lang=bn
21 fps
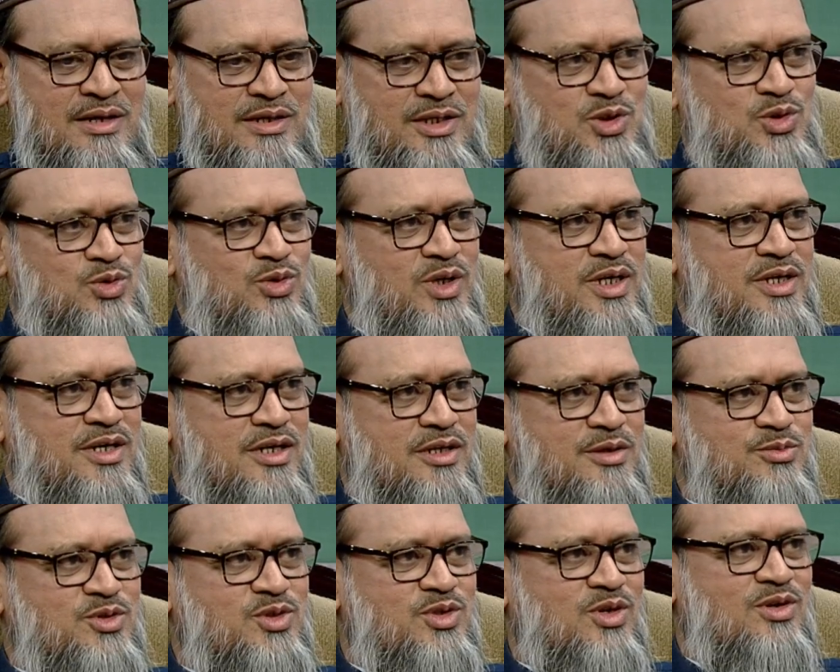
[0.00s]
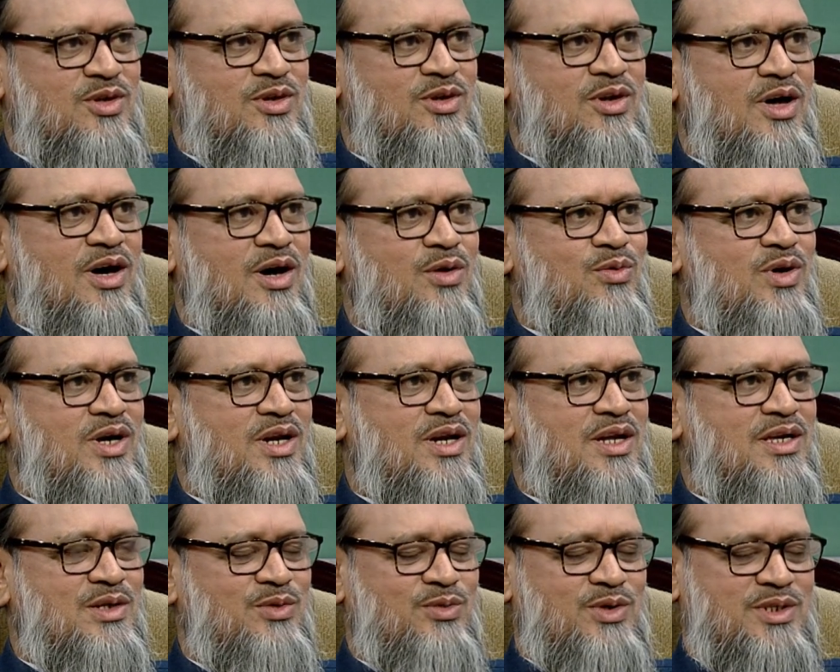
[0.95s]
রসুল করিম সাল্লু
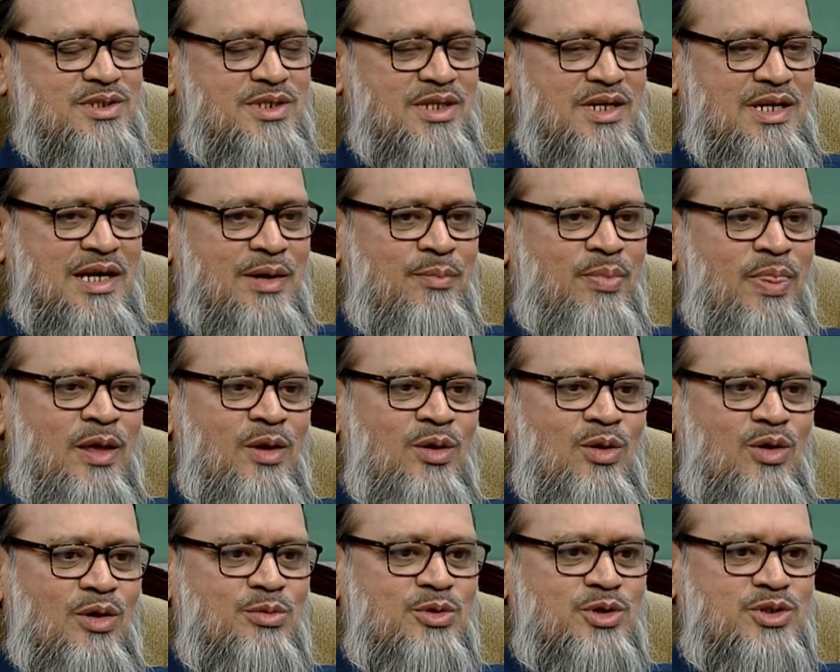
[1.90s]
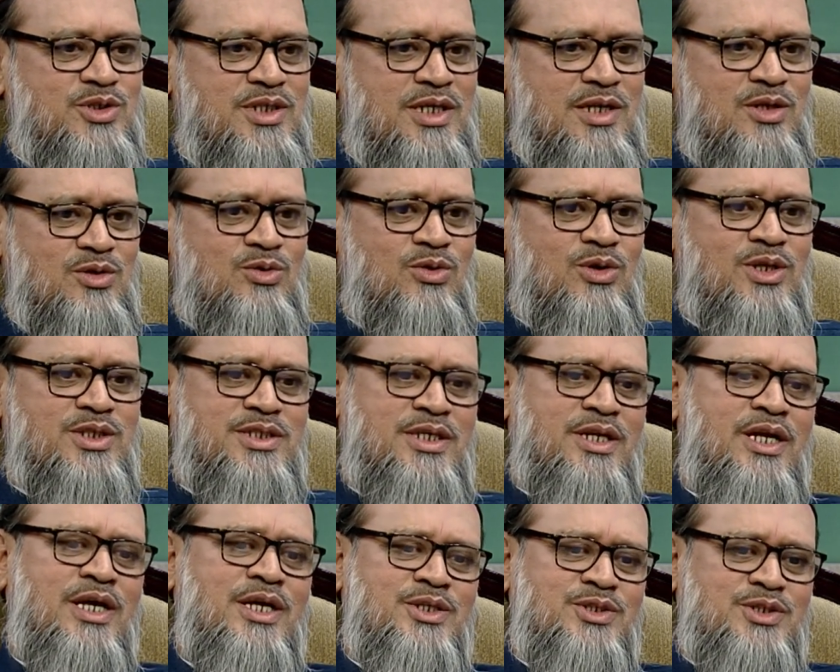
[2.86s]
আলহি ওয়াসাল্লাম কবর জিয়ারত
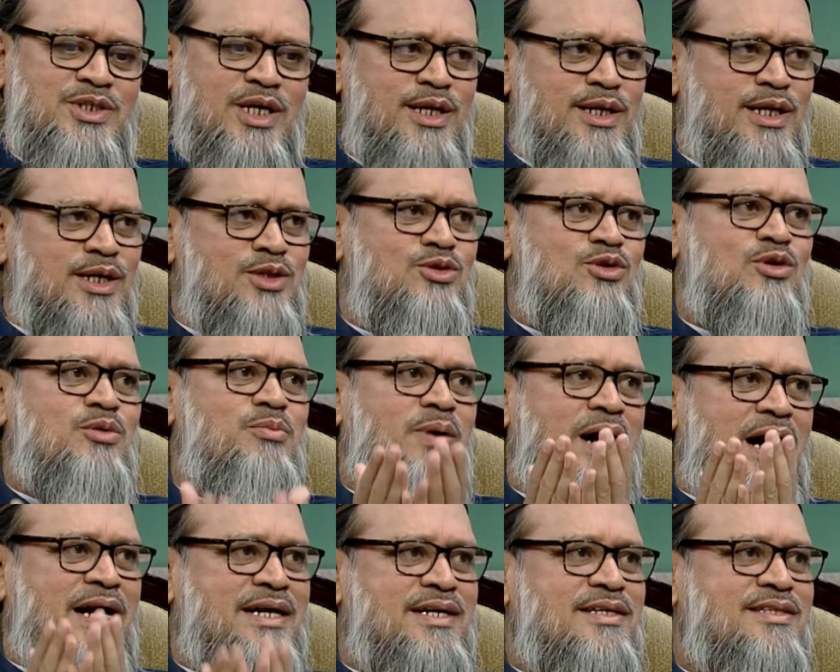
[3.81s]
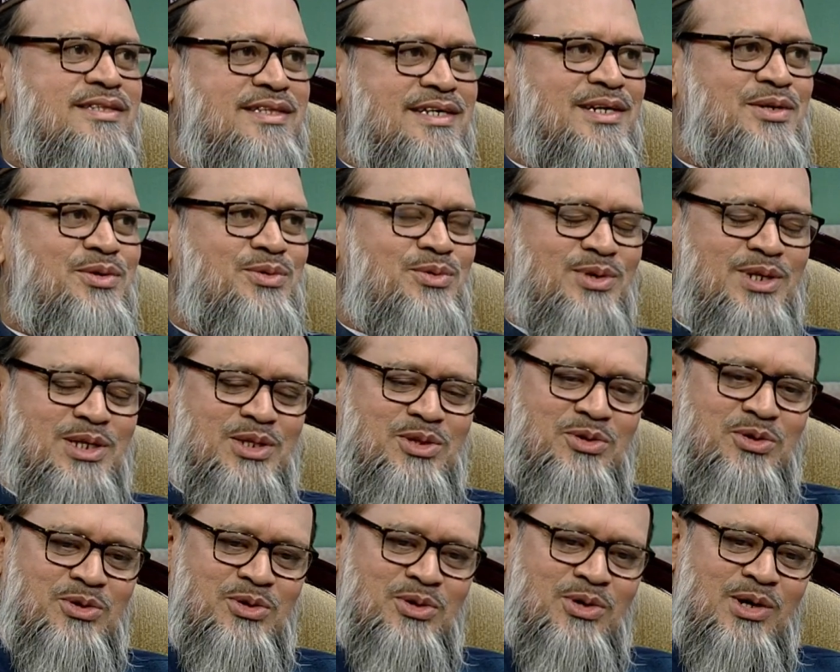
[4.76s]
করেছেন জান্নাতুল বাকিতে উনি
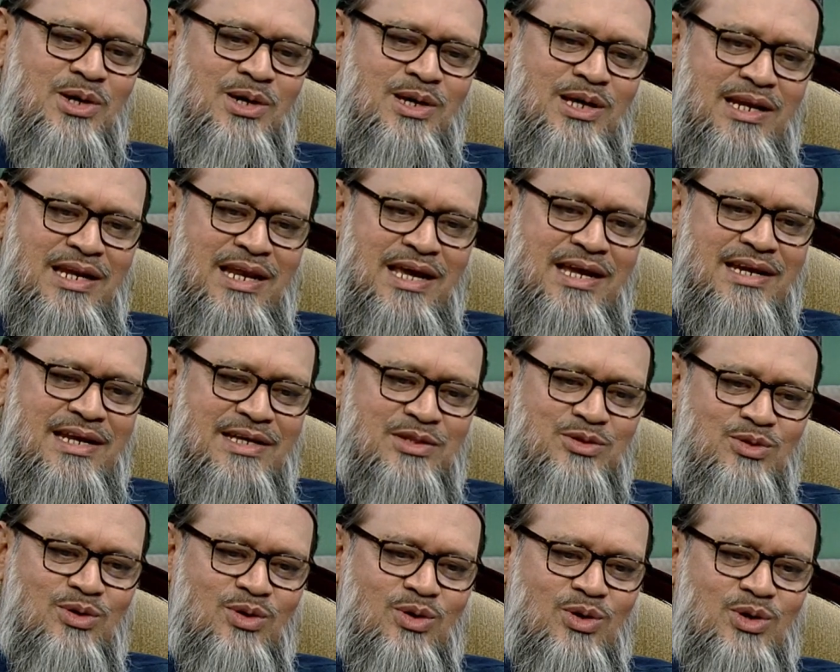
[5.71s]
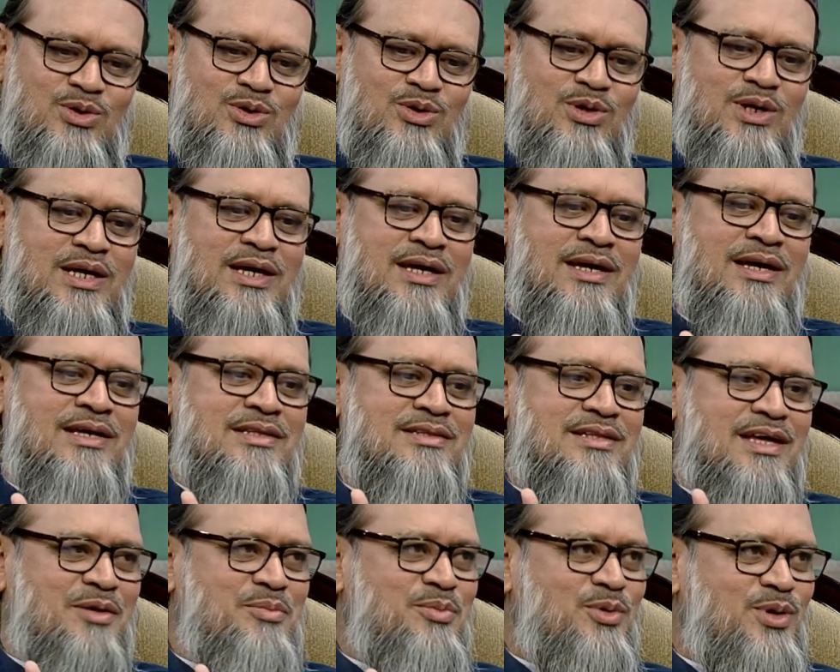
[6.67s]
তো লাইলাতুল কদরে
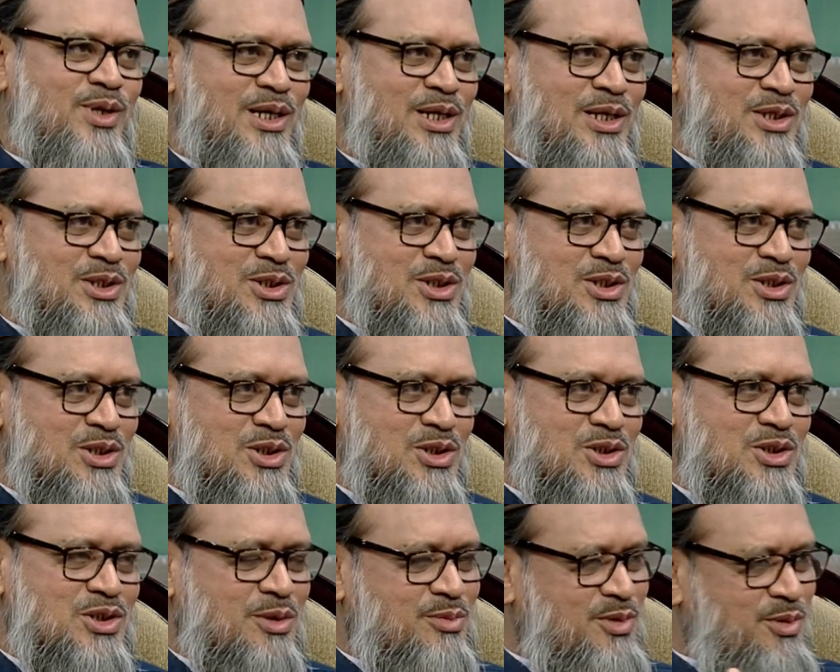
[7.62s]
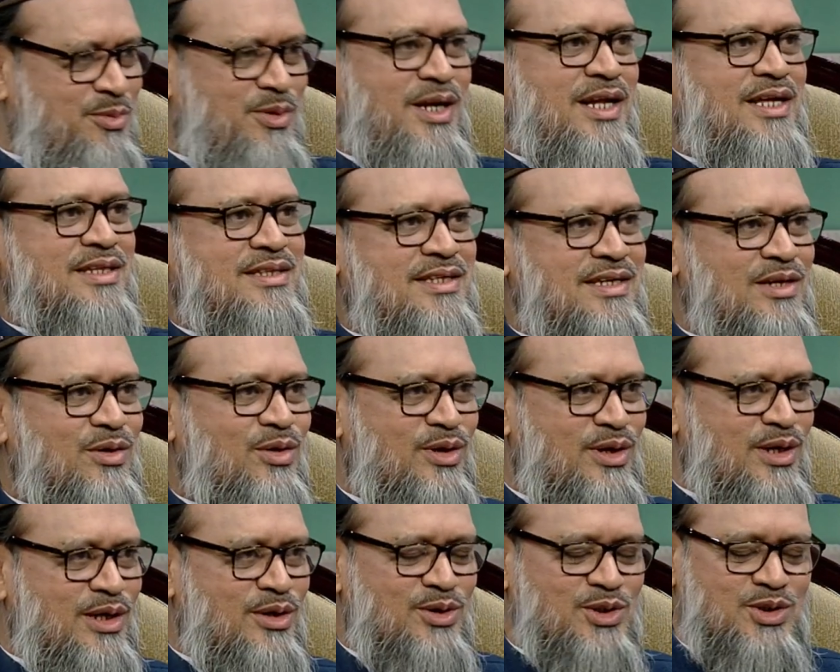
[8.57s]
তারপরে শবে বারাতে
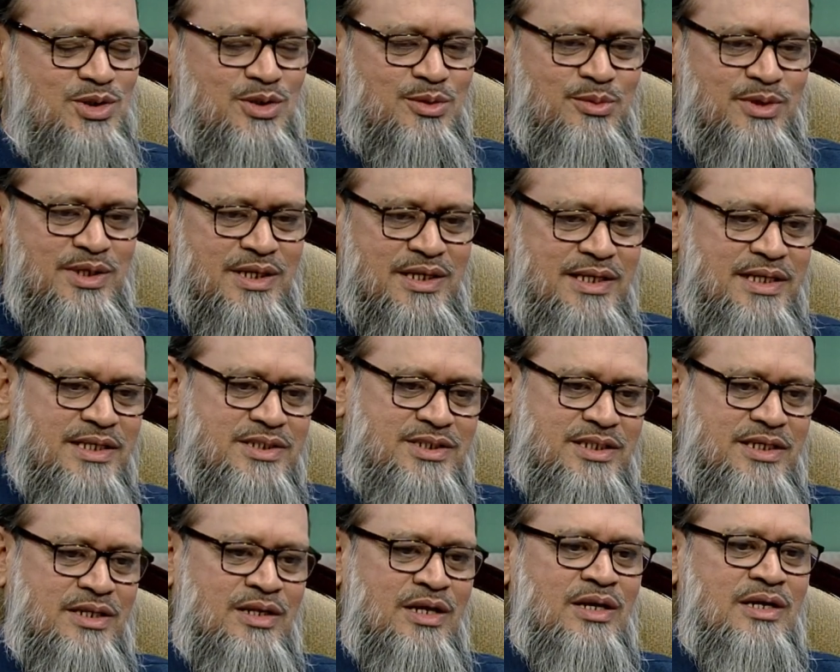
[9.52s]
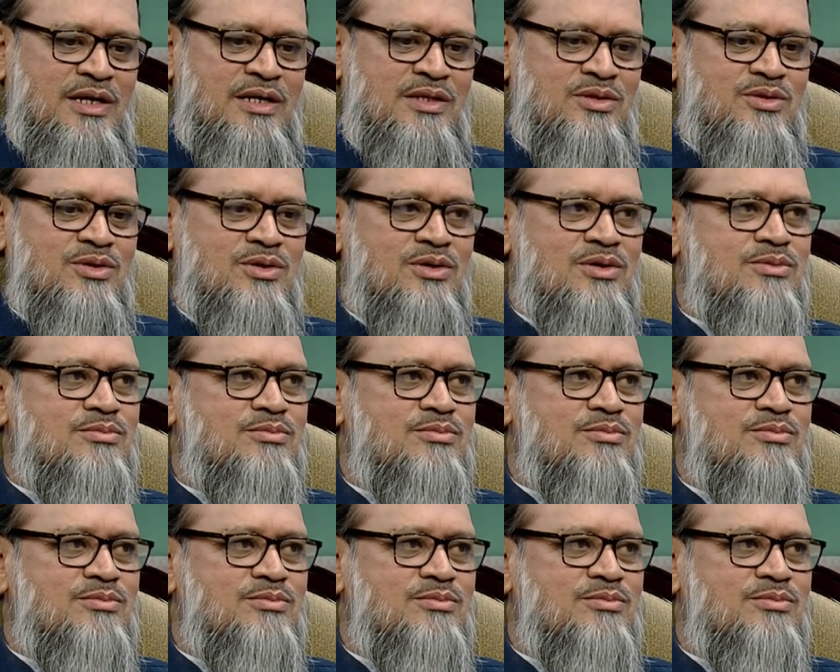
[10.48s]
অন্যান্য সময় গিয়েছেন তো